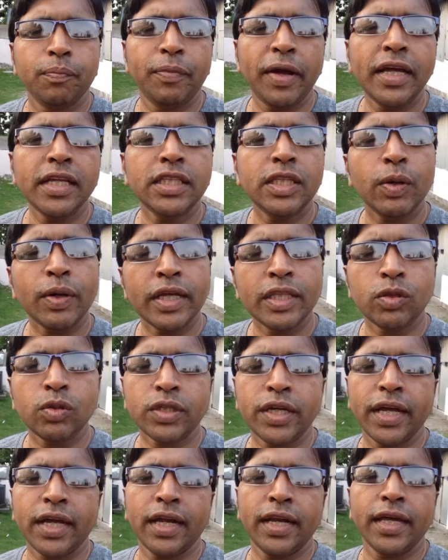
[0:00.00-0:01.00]
বেইতেও কিন্তু
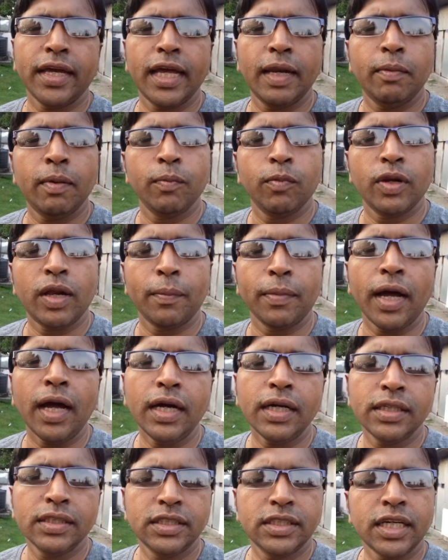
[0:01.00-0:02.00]
সেখানেই খেলবেন বলে আমরা
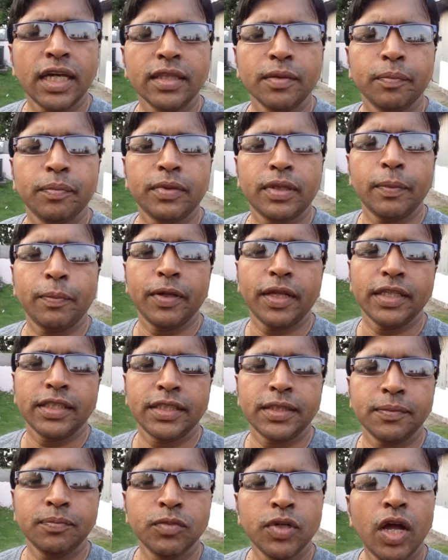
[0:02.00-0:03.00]
জানতে
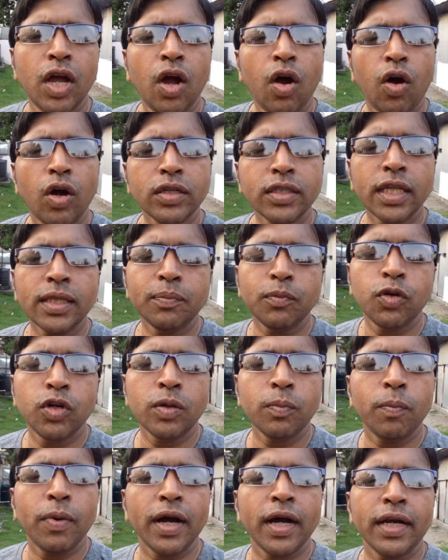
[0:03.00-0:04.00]
পেরেছি অর্থাৎ
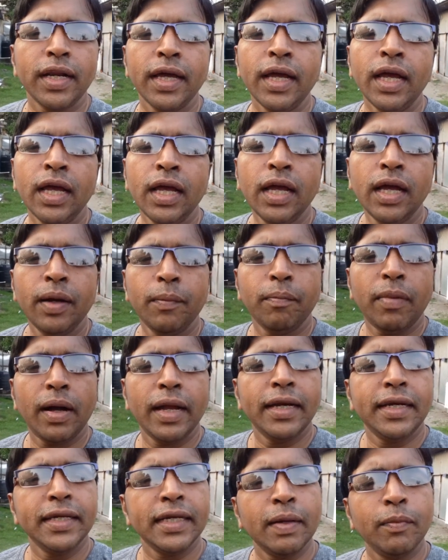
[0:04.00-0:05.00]
মোহনবাগানে বা
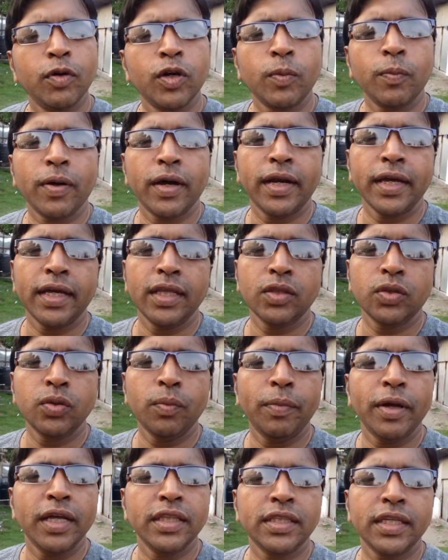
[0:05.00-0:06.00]
এটিকে মোহনবাগানে কিন্তু
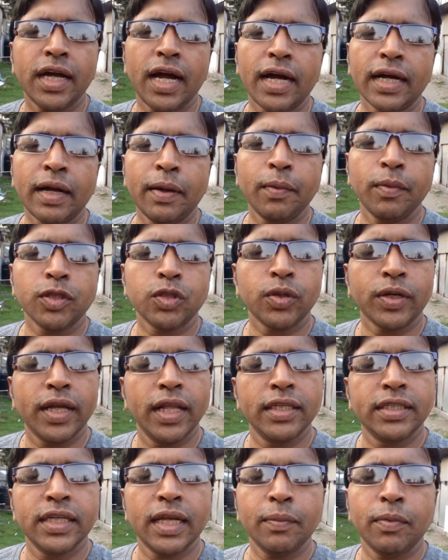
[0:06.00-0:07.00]
বেইতে আগামী বছর
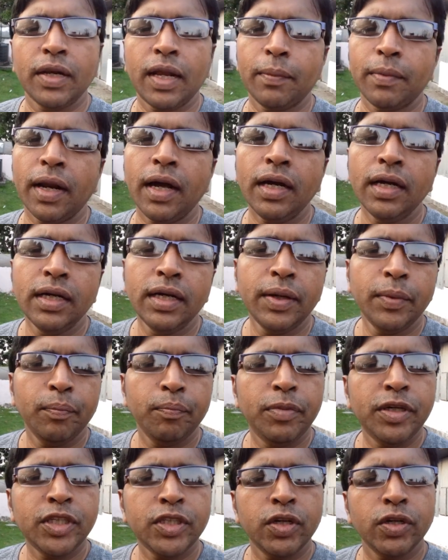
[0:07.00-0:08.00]
খেলছে না বলে আমরা
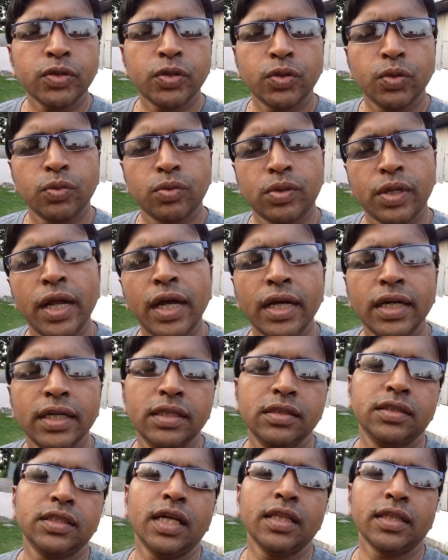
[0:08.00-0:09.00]
বিশ্বস্ত সূত্রে
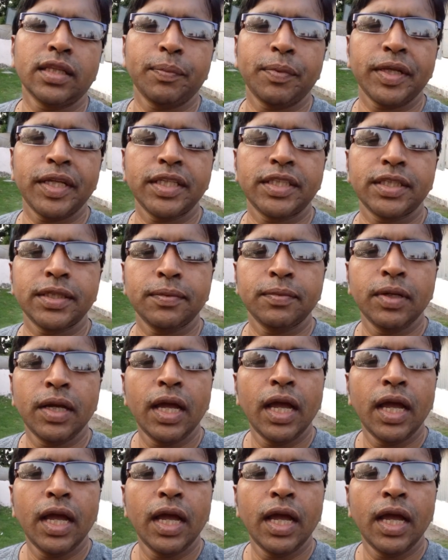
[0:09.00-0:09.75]
জানতে পেরেছি